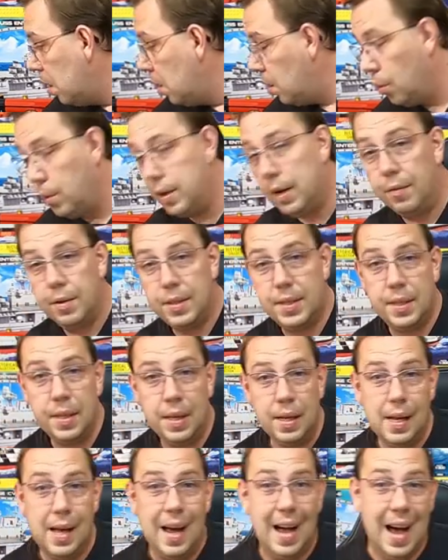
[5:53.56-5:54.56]
Und da wird es
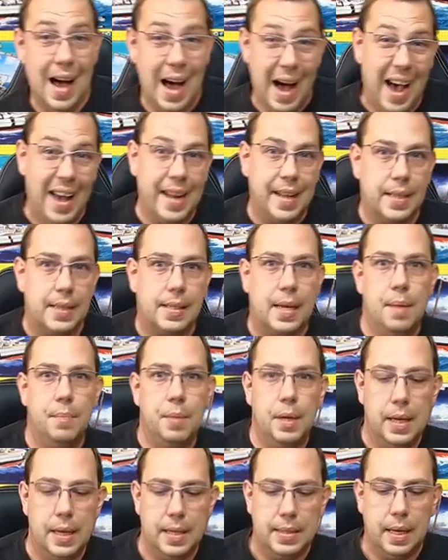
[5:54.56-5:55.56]
einiges geben
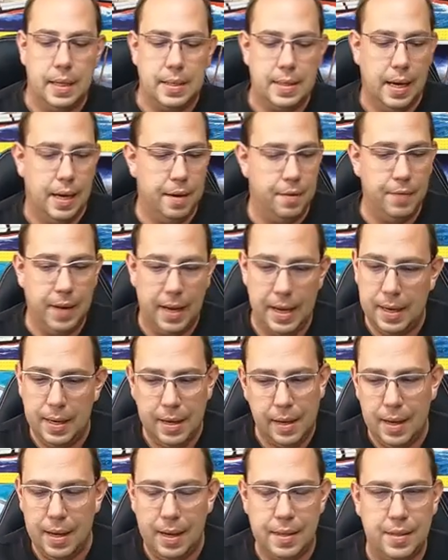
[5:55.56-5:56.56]
in nächster Zeit, weil
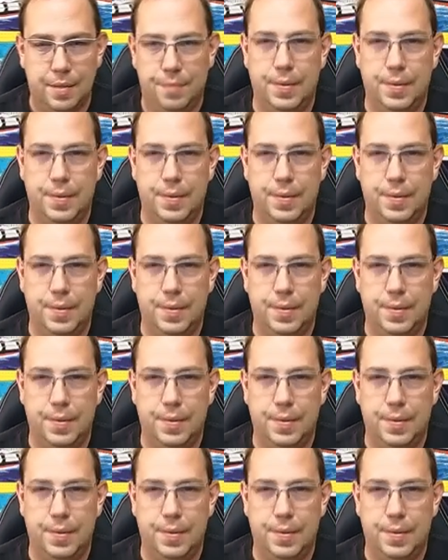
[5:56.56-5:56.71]
es ist